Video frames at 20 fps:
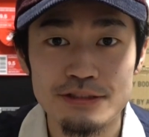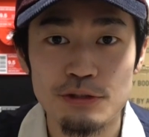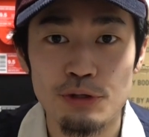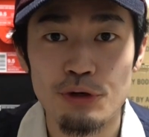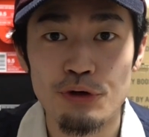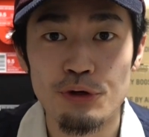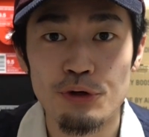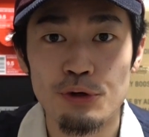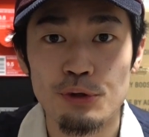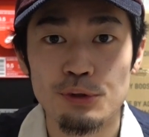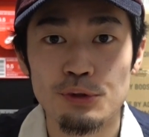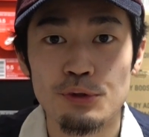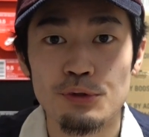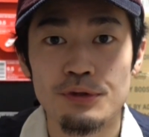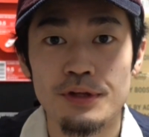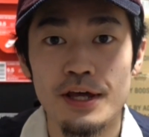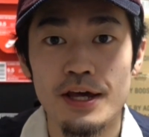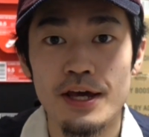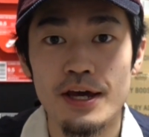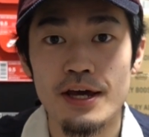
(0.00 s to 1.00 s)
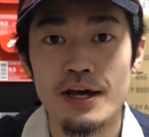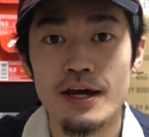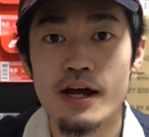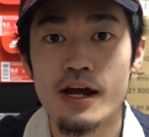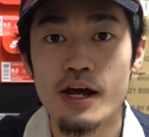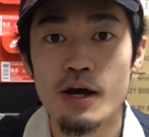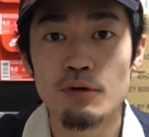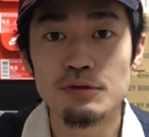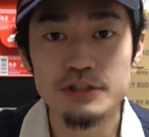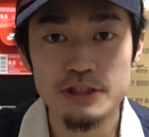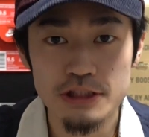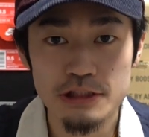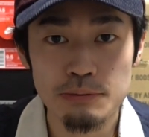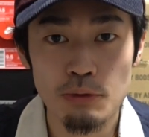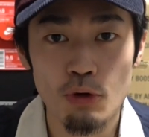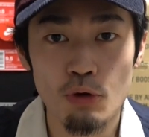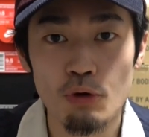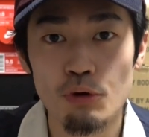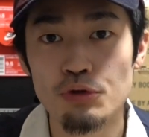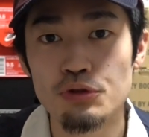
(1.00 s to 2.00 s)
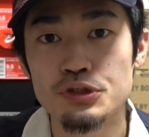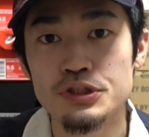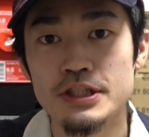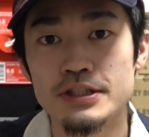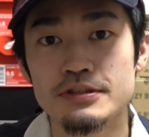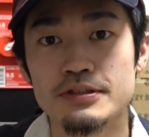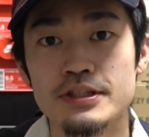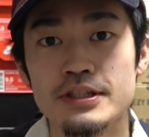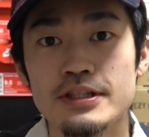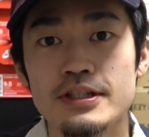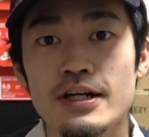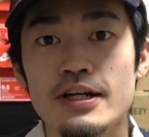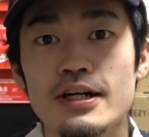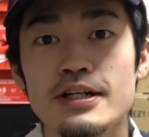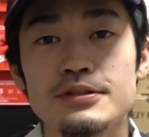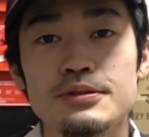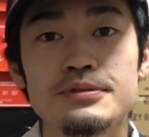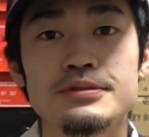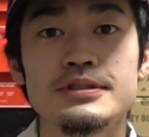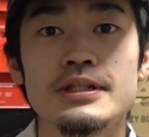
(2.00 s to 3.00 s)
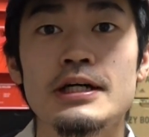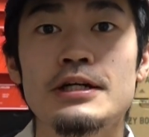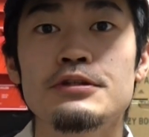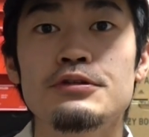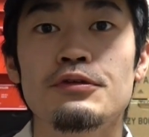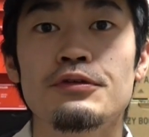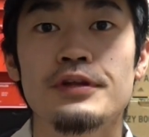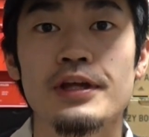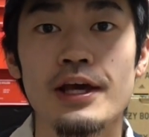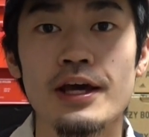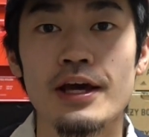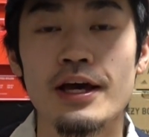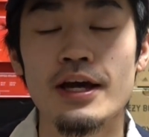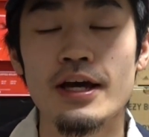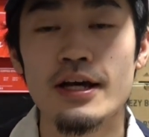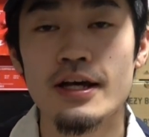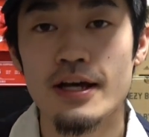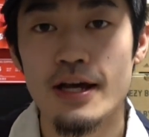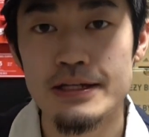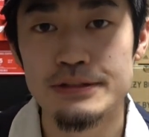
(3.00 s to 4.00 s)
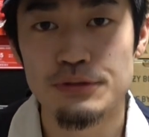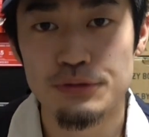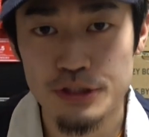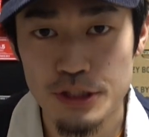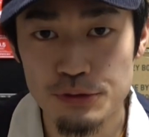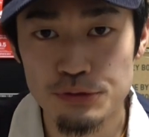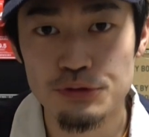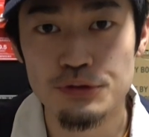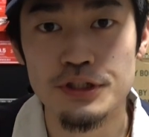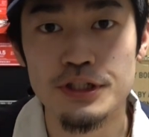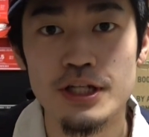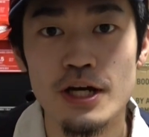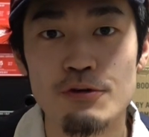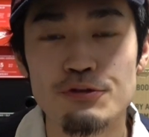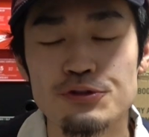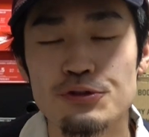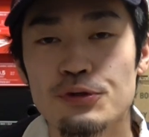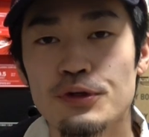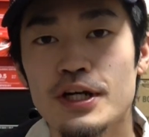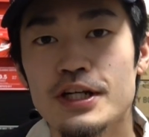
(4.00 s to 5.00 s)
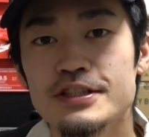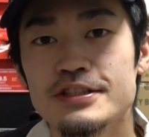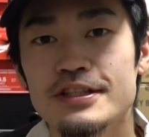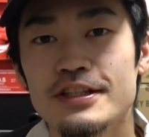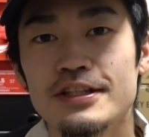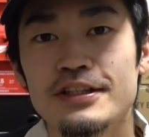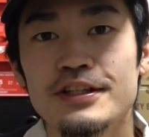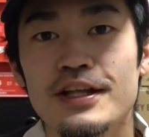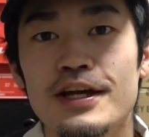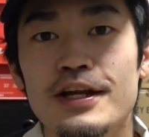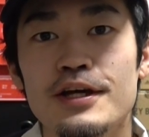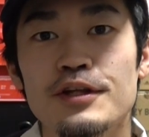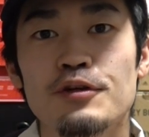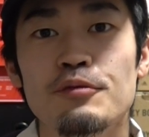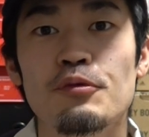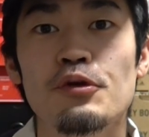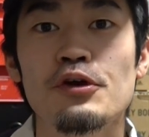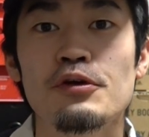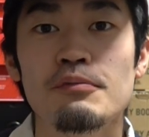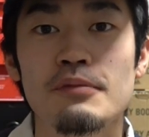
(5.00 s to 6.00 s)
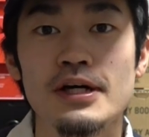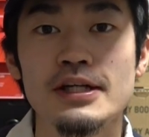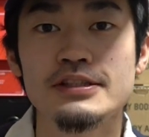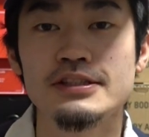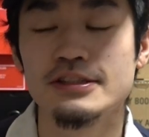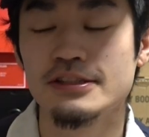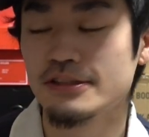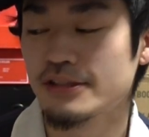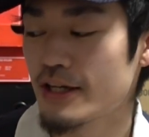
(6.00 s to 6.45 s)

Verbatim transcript: ということで、えー、本日も購入したスニーカーが一つあるので、えー、そちらのスニーカーを紹介していきたいなと思います。